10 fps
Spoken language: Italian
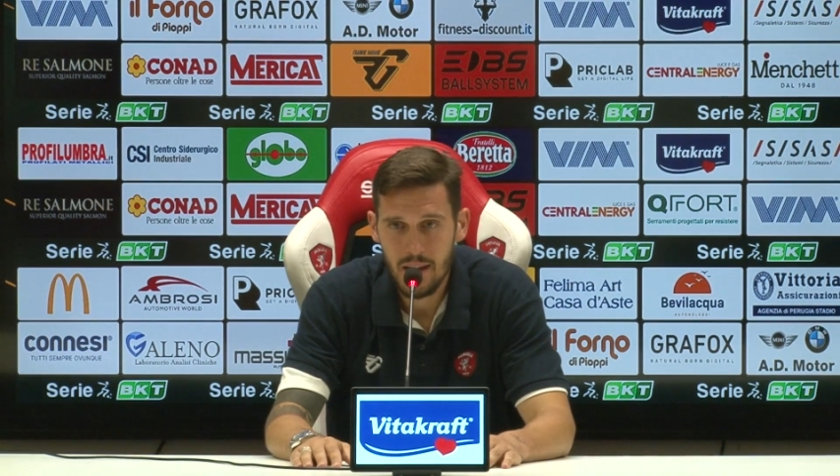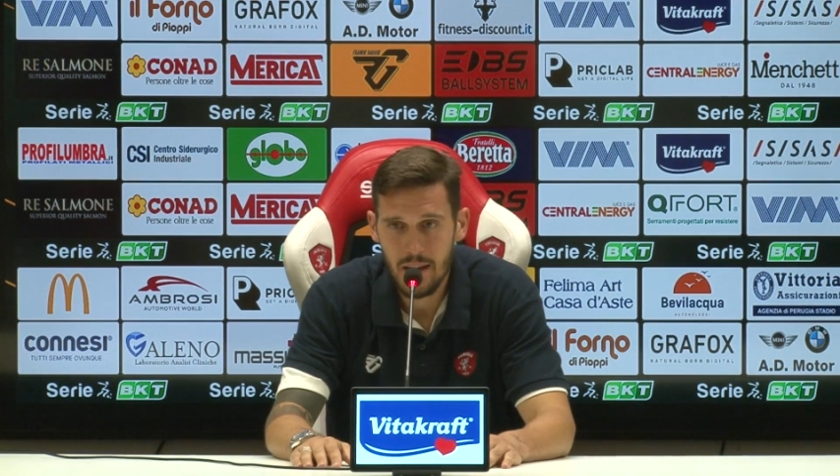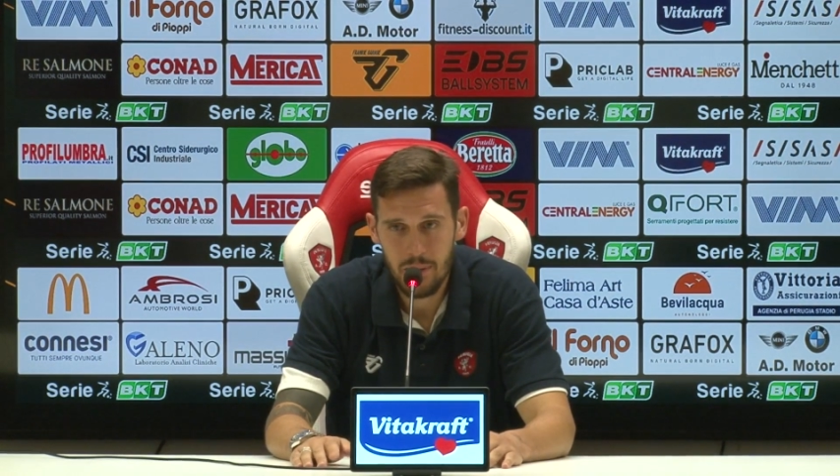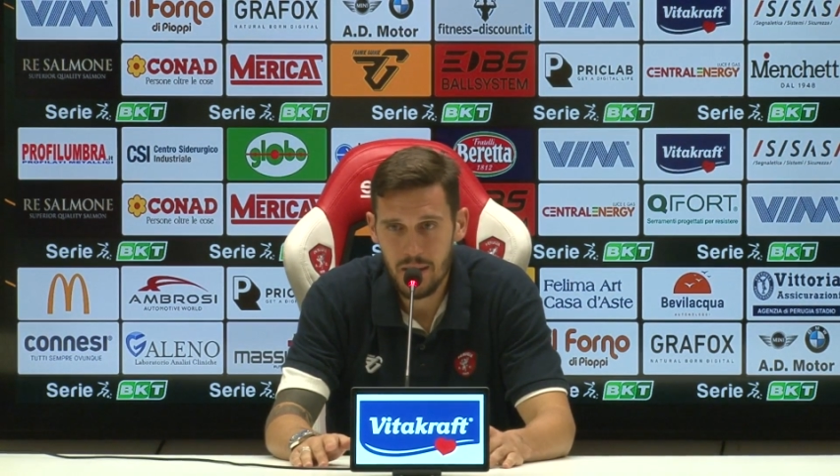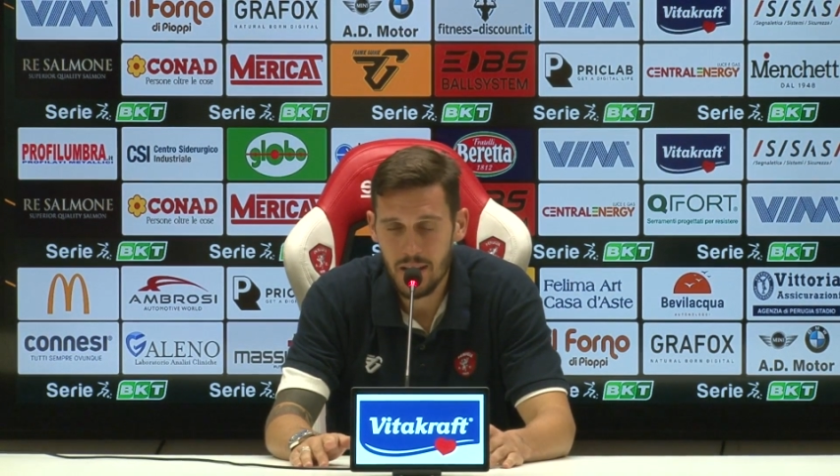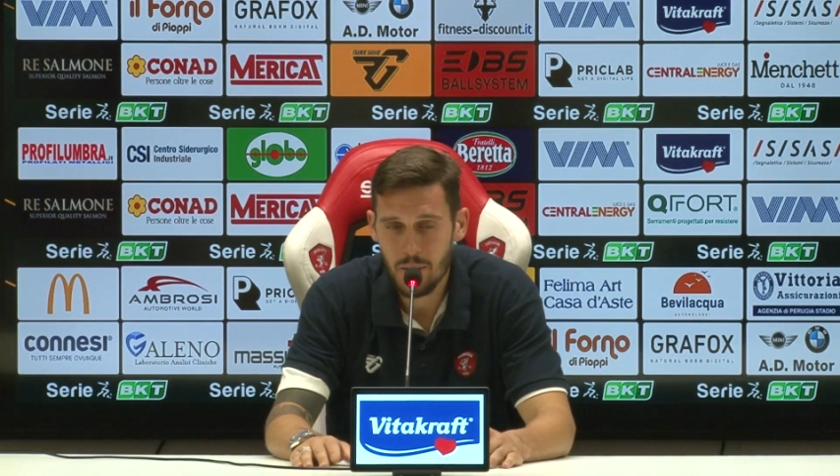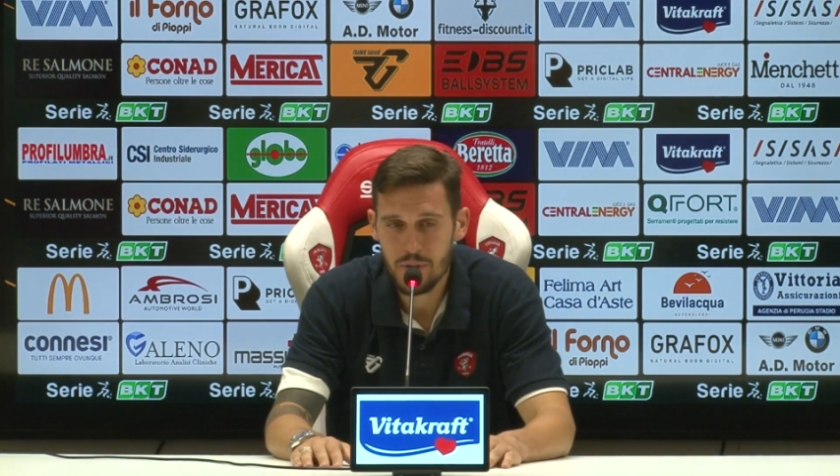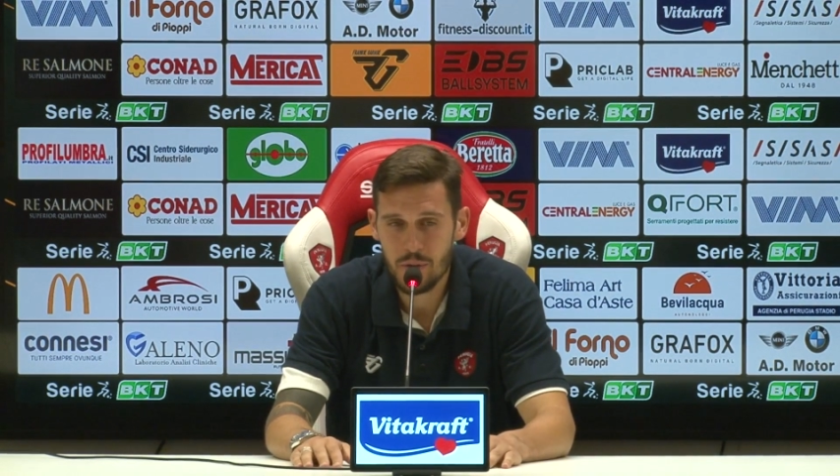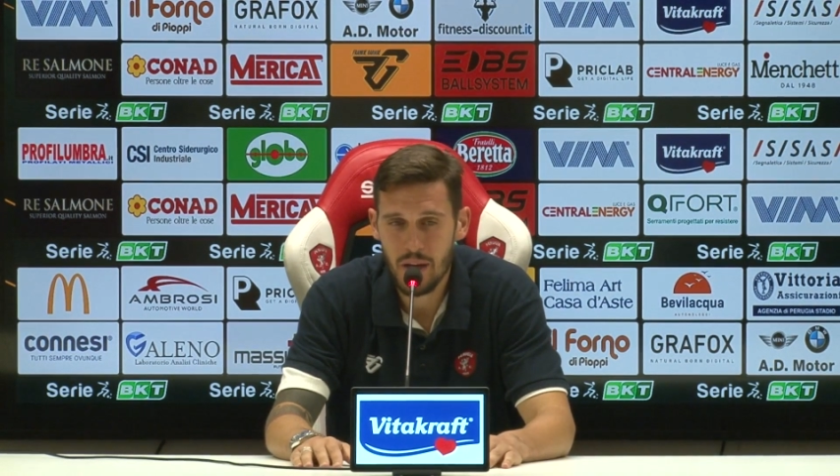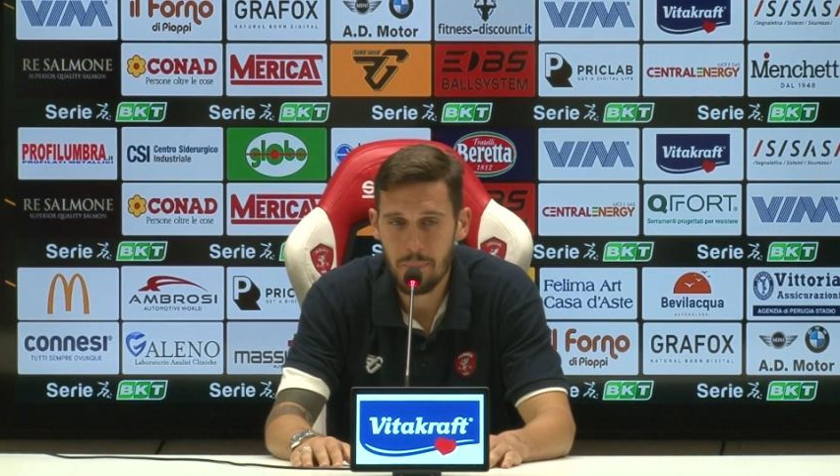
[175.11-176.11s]
capire che
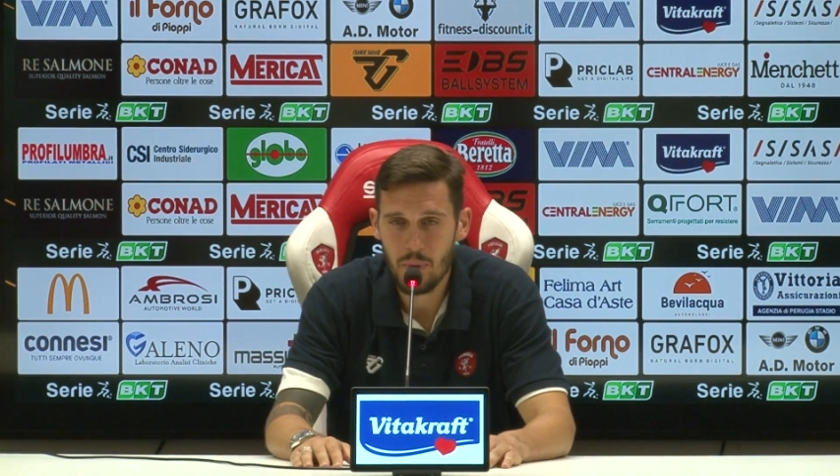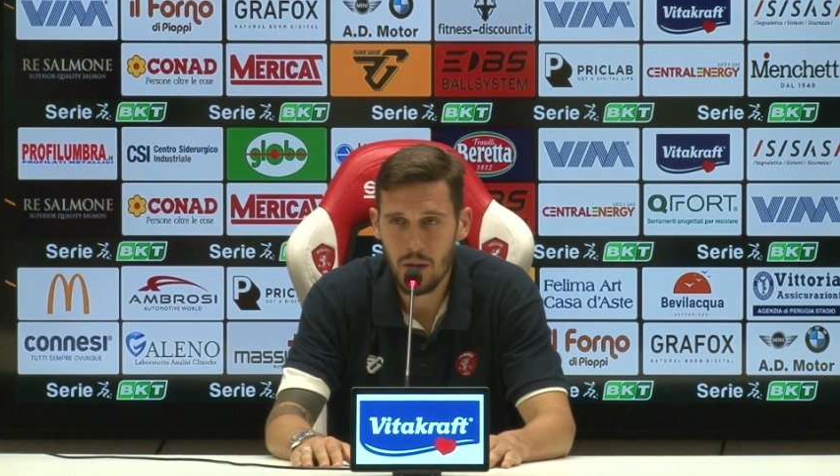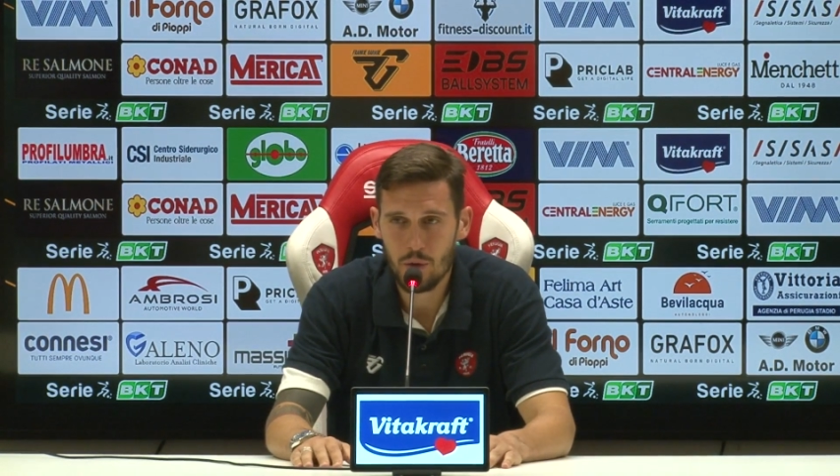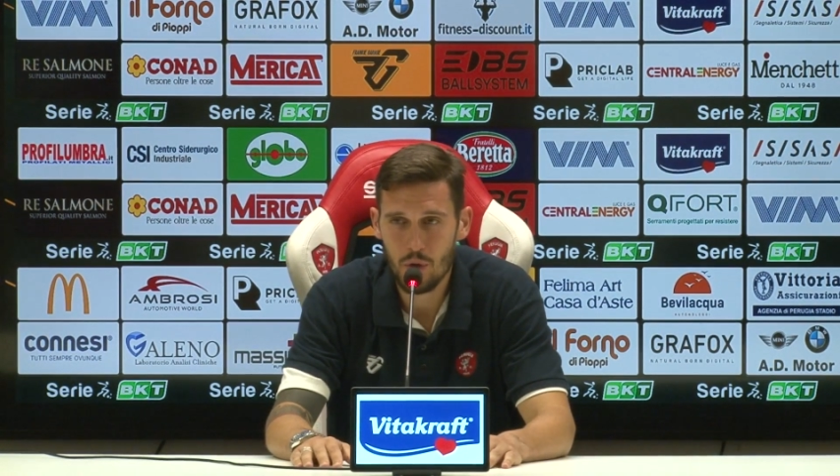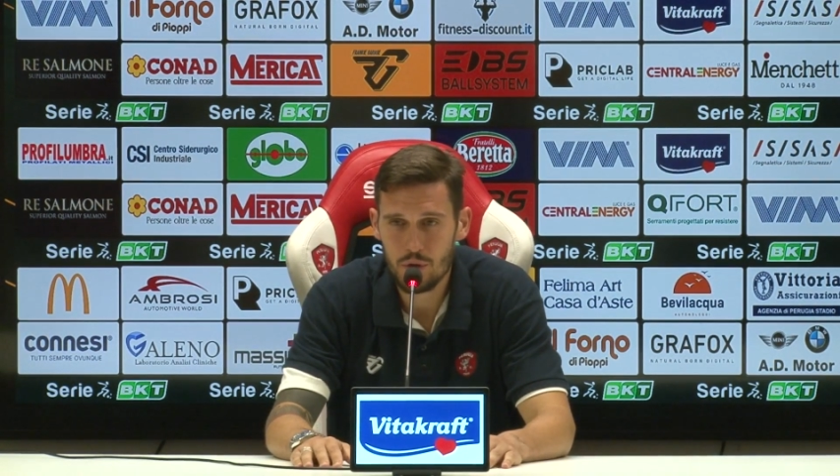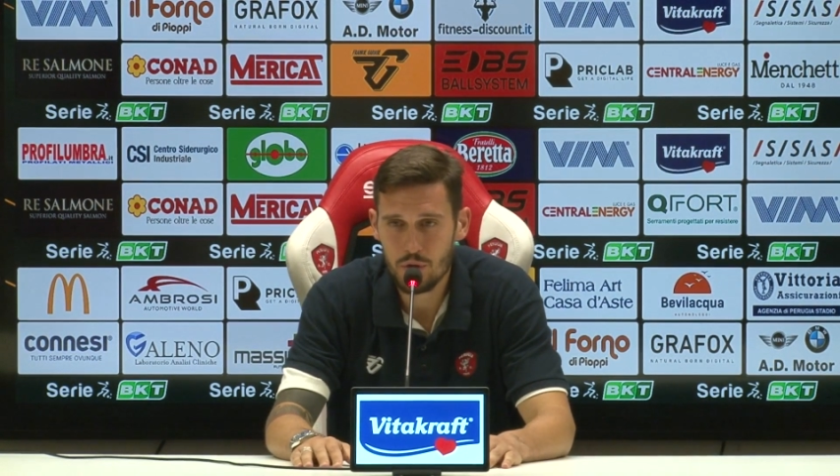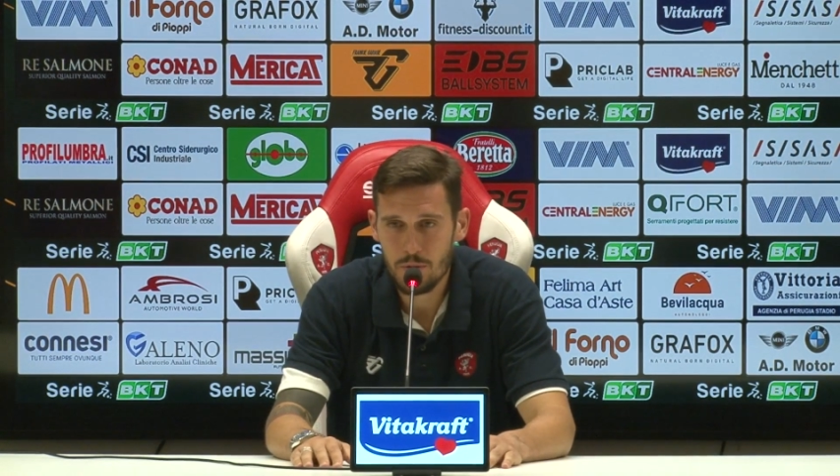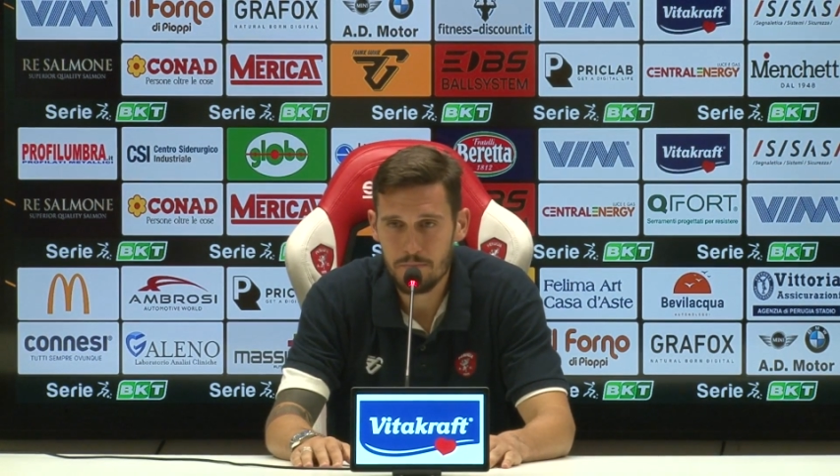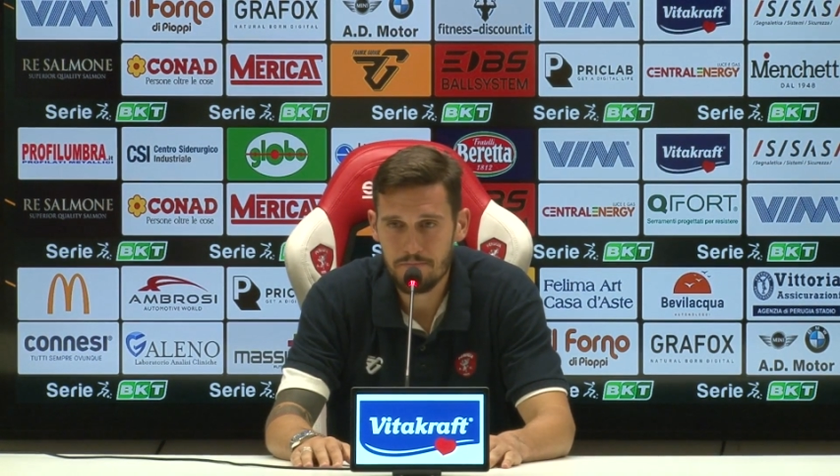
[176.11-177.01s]
questo è un campionato tosto.